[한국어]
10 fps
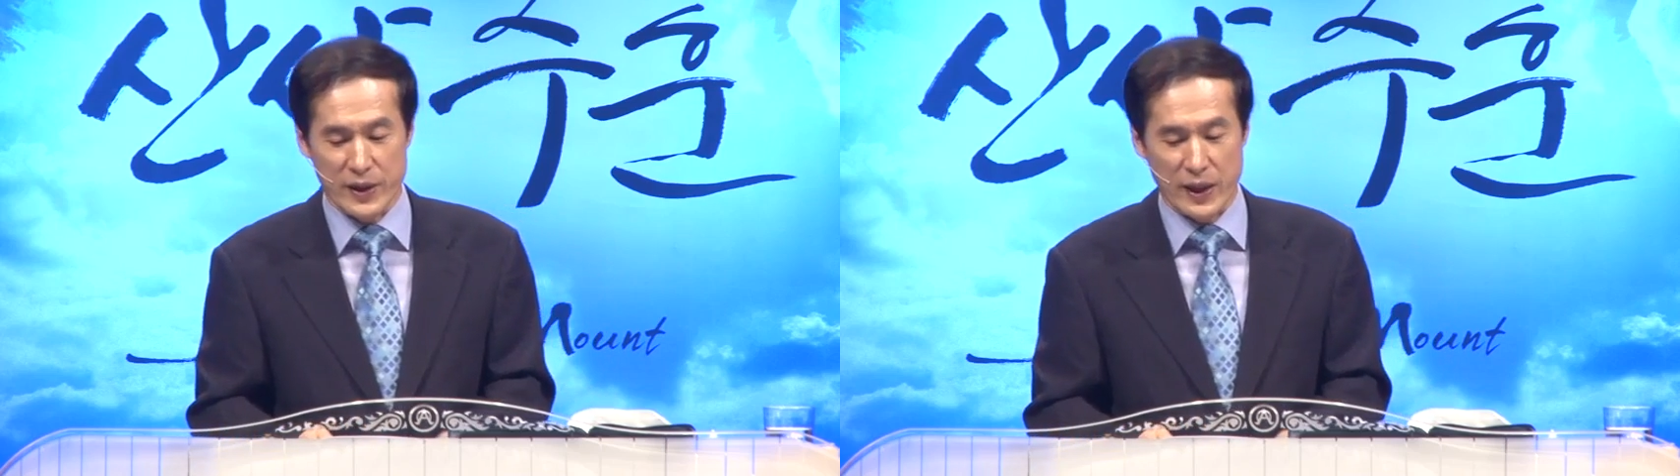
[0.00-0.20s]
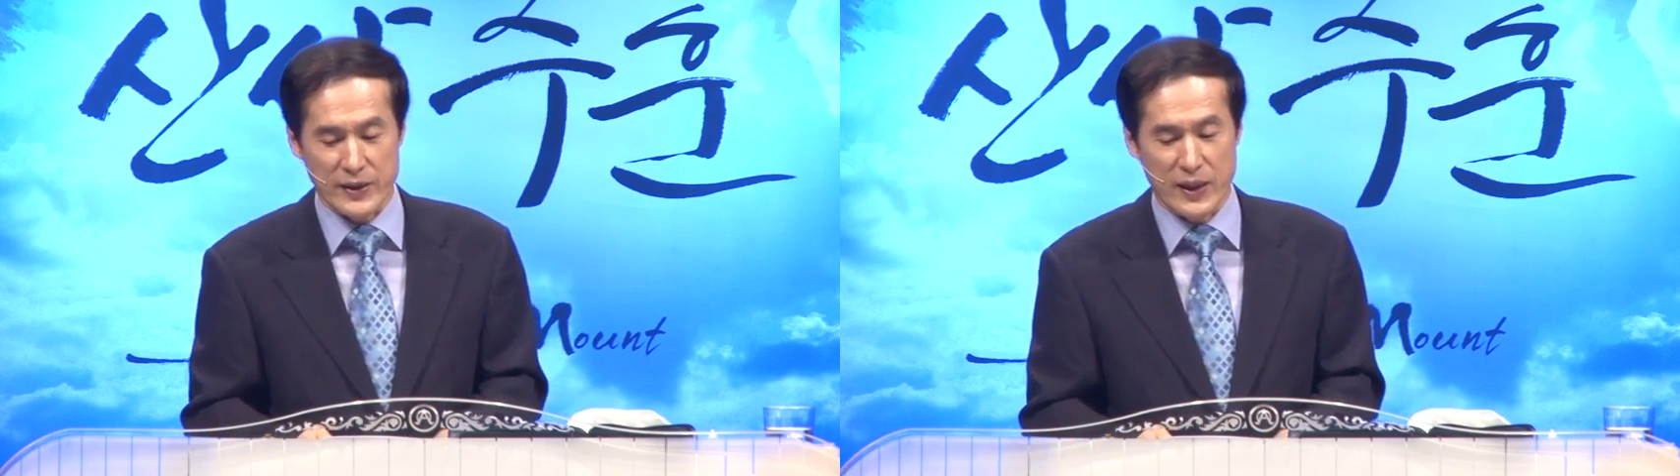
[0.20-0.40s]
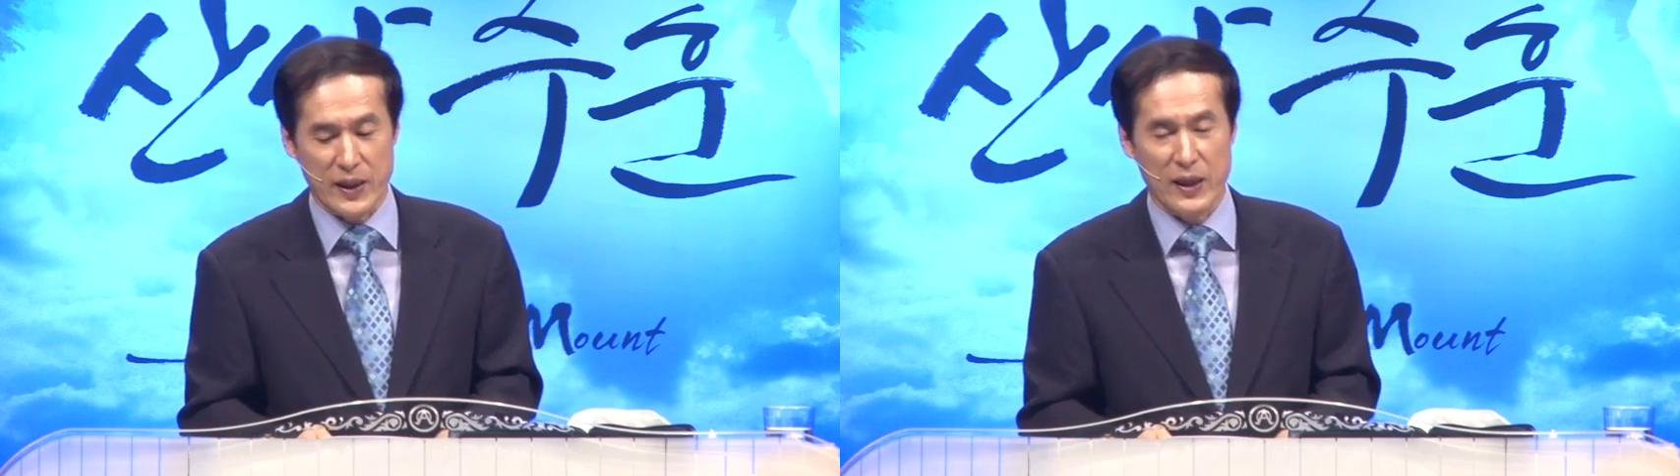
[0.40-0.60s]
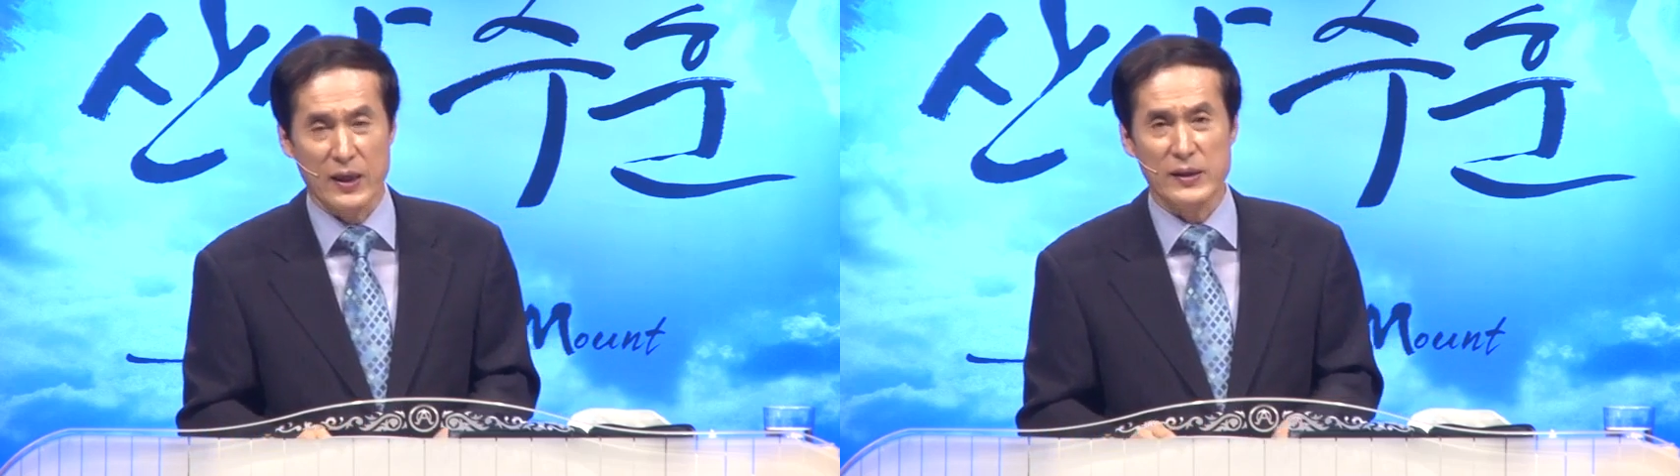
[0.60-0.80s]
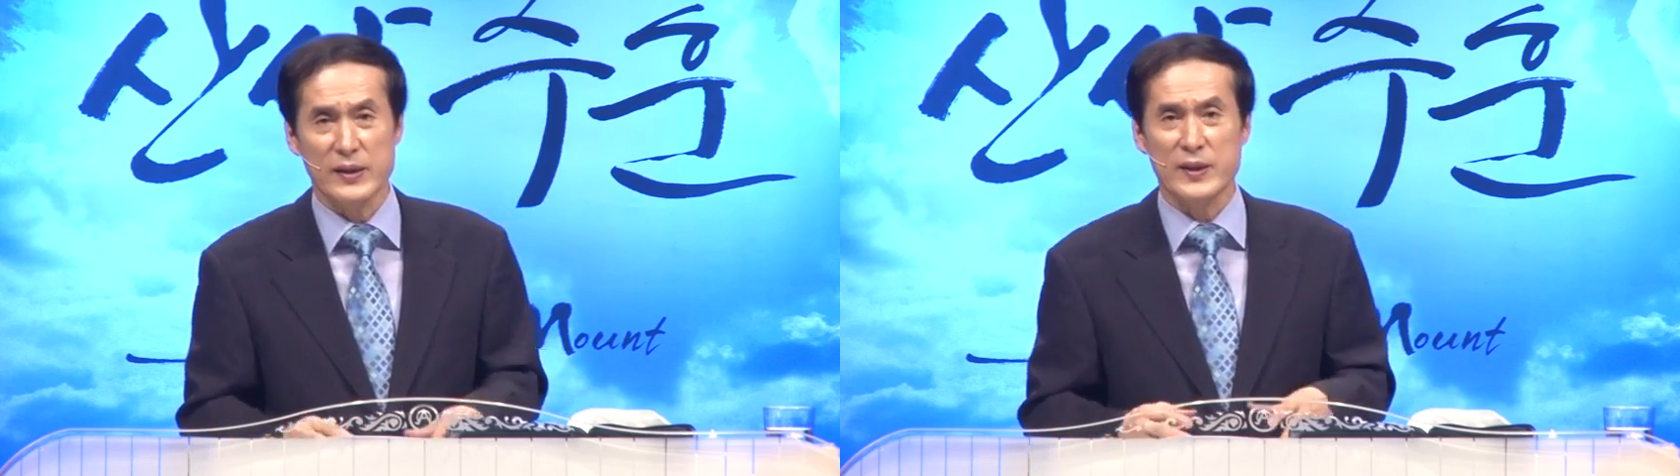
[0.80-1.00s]

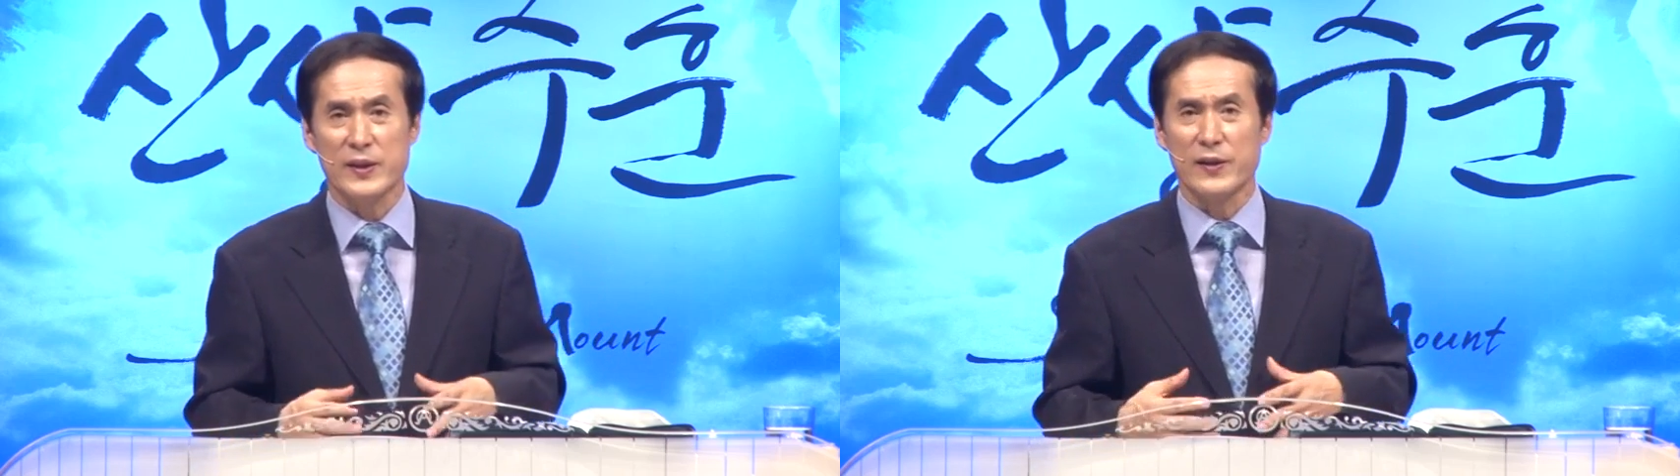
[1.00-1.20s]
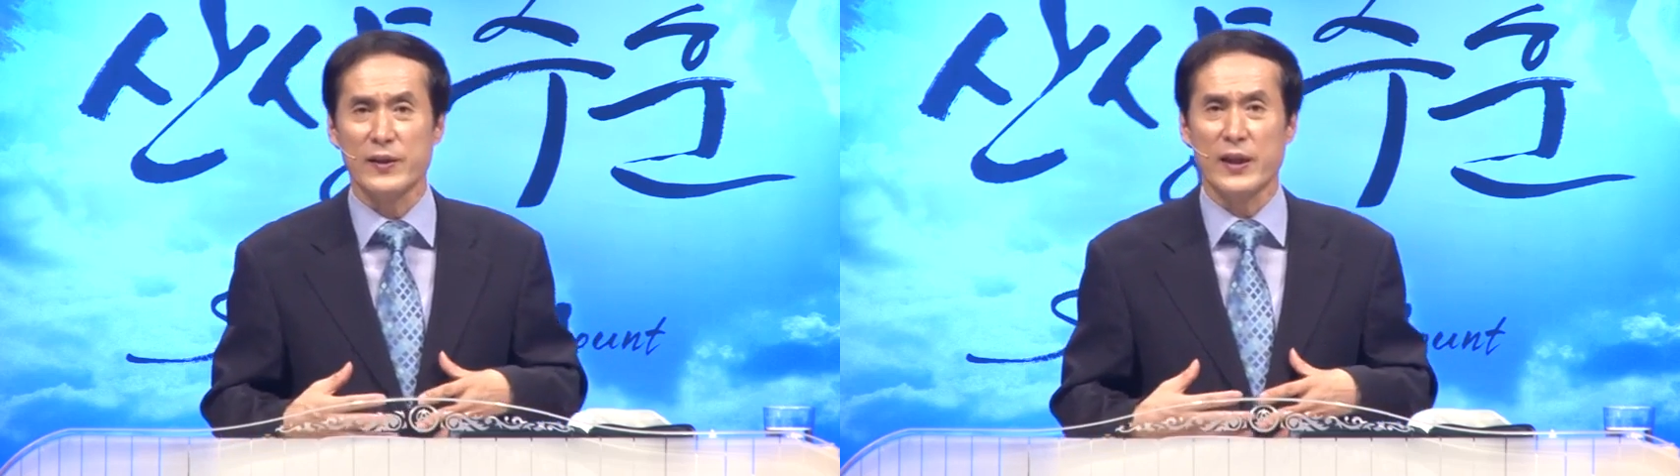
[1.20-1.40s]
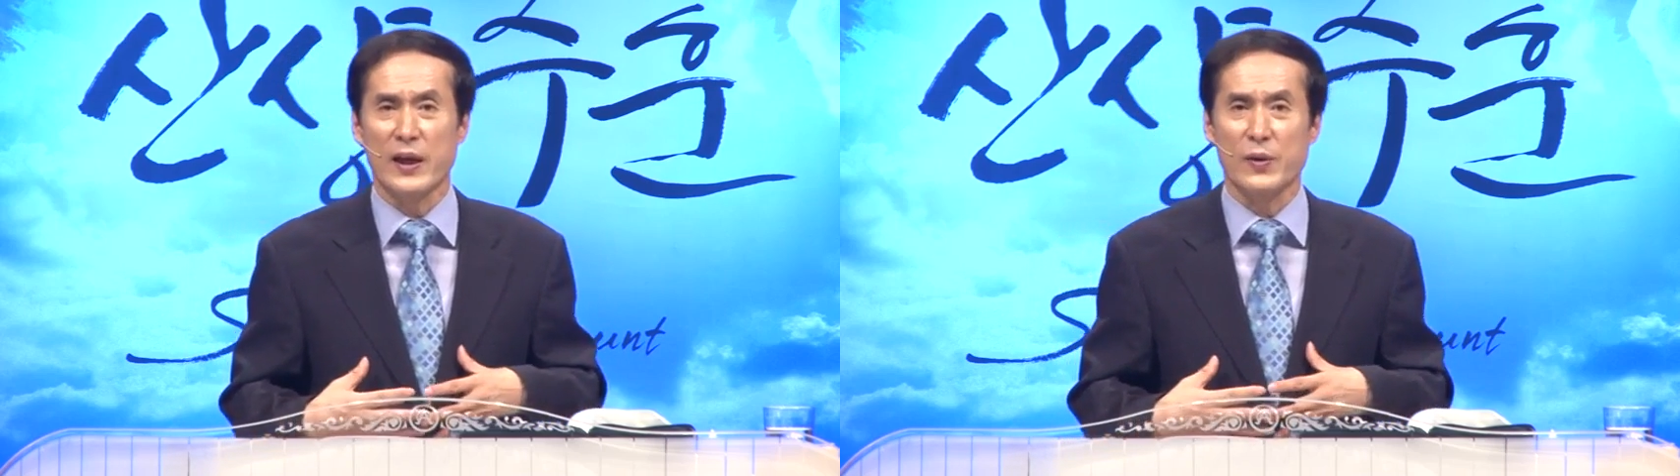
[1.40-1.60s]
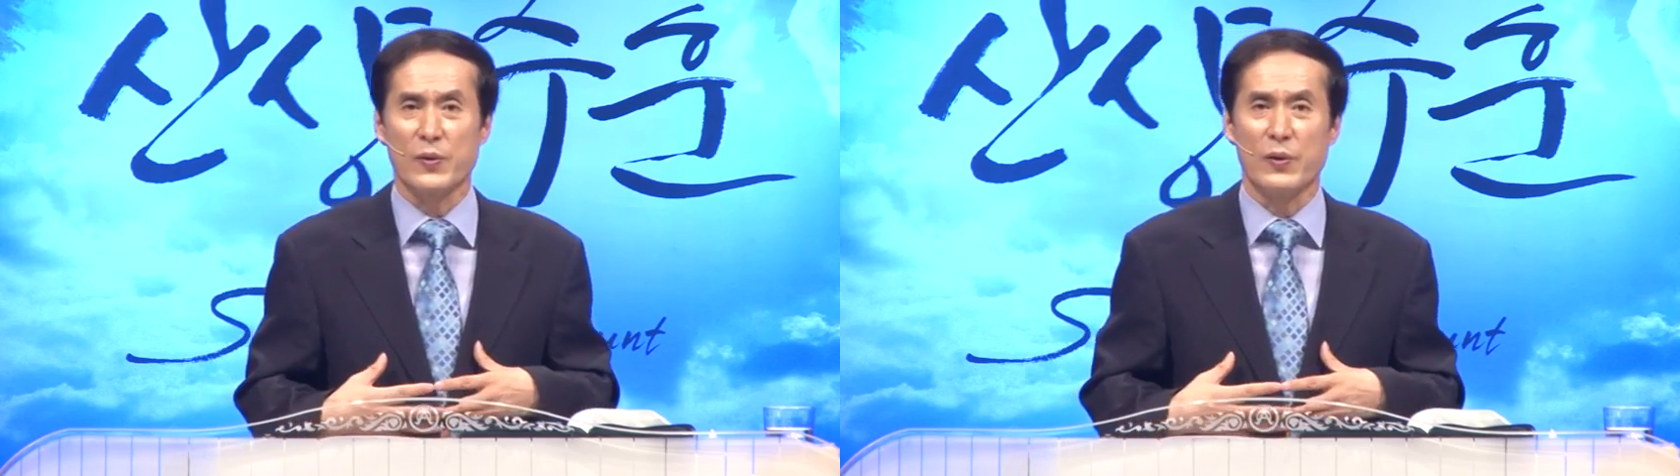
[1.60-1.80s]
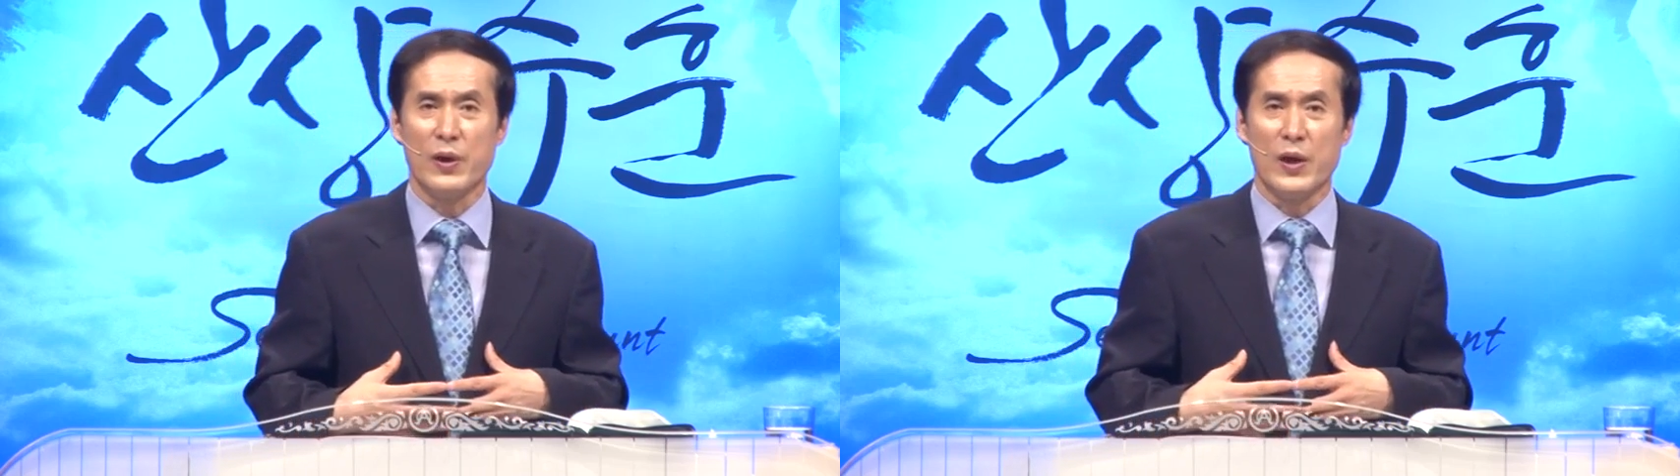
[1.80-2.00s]
가장 정결하고